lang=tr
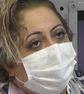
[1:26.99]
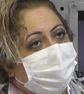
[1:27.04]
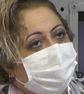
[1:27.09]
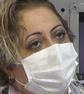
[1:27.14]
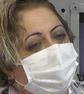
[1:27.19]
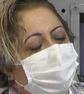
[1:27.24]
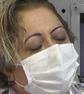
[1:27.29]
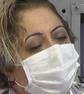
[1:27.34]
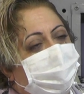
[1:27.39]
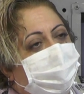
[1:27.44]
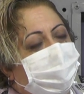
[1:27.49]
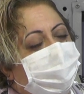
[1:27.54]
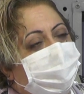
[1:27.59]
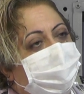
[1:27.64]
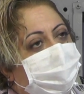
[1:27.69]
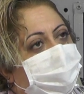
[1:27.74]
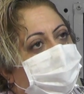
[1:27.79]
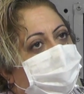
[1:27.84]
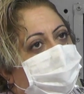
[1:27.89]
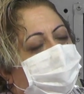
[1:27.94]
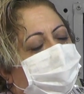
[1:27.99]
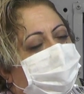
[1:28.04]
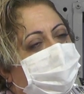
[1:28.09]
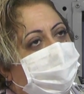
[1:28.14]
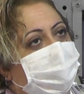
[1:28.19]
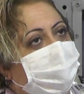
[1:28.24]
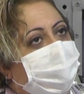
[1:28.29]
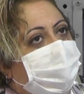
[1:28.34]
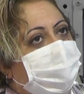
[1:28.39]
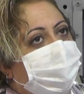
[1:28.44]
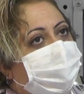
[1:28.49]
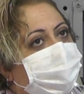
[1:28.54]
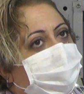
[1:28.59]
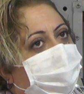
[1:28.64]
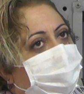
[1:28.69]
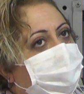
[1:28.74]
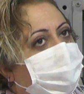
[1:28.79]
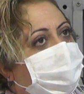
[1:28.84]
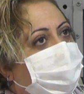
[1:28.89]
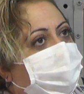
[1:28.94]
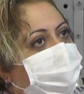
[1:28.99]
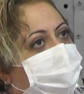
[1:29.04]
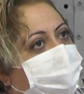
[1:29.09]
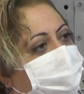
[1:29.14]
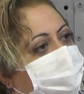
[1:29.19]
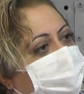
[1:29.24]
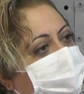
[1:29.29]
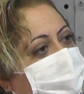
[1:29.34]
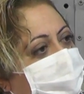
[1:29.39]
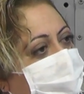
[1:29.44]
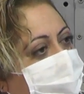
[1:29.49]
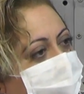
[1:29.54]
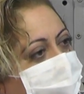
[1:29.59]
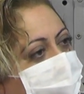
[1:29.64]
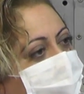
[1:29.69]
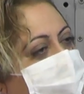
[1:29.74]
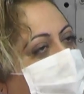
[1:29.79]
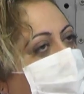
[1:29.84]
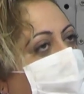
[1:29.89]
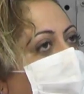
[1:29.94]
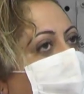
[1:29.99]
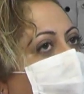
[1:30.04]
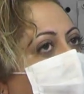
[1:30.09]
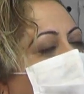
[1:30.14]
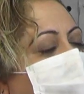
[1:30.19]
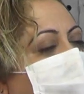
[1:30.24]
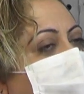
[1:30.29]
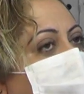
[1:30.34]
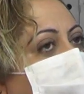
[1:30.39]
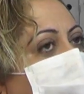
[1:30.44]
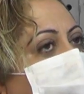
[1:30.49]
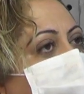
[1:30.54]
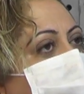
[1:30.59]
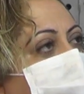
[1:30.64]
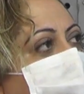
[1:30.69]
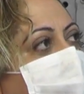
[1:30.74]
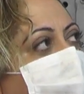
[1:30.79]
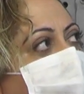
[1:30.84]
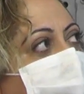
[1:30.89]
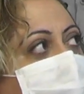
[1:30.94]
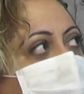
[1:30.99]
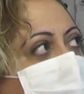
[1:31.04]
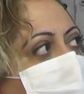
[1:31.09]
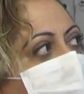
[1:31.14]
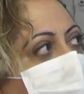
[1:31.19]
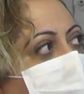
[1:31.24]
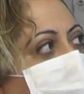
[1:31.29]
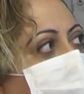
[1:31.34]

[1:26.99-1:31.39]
Hazır giyimden sonra kendimi böyle yetiştirme e, birçok